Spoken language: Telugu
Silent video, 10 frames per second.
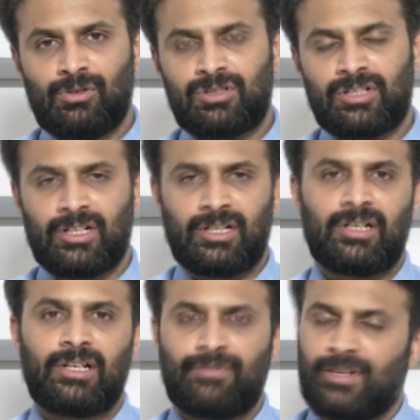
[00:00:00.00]
వచ్చిన
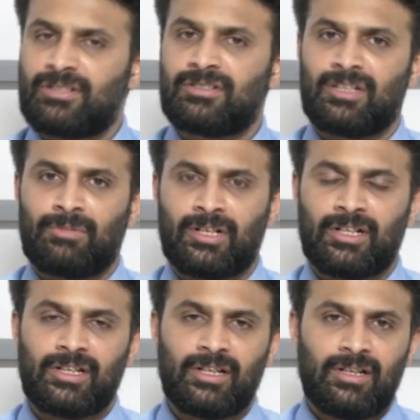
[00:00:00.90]
ఇన్ఫెక్షన్స్ అనమాట
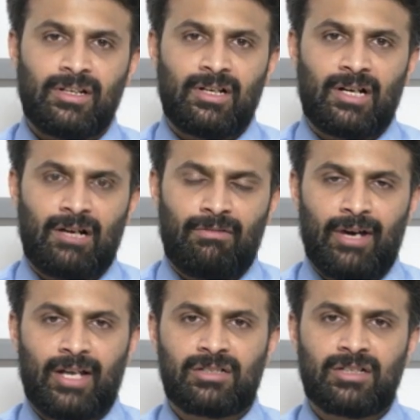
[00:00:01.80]
అది ఆ
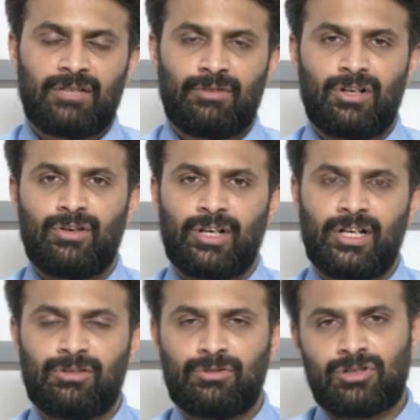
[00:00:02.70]
వైరస్ లివర్లోకి
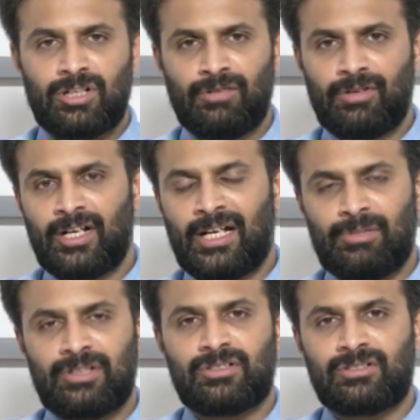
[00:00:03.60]
వెళ్ళి కూర్చొని లివర్ని
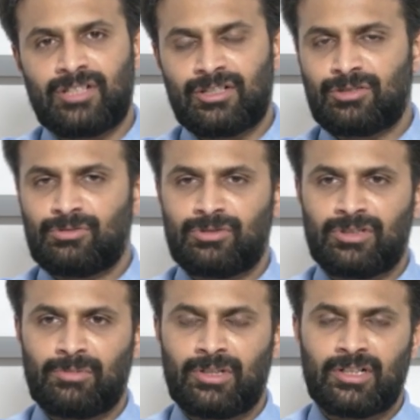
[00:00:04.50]
డ్యామేజ్ చేస్తూ
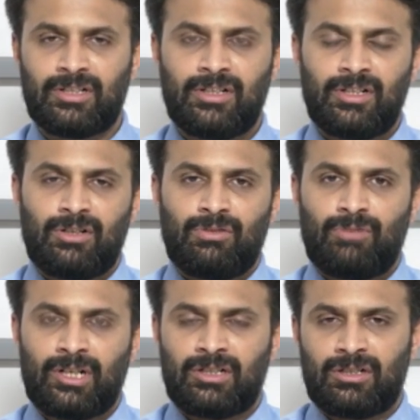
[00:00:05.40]
ఉంటుందన్నమాట
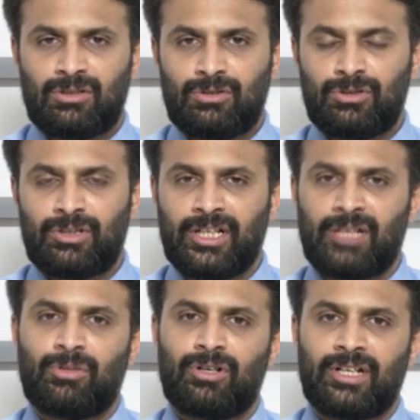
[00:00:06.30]
వన్ గుడ్
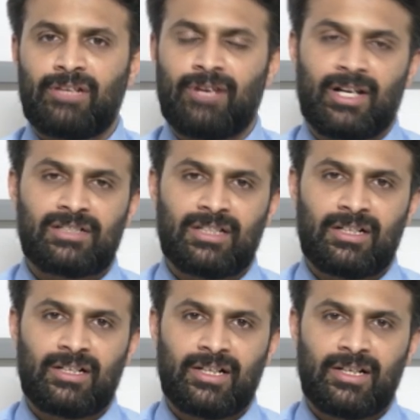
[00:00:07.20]
థింగ్ అబౌట్ ఈ వైరస్
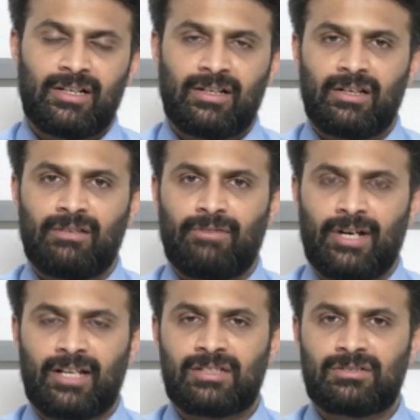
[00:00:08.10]
ఏంటంటే ఈ
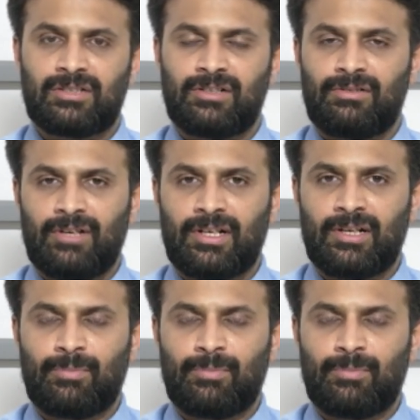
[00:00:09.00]
వైరస్ వలన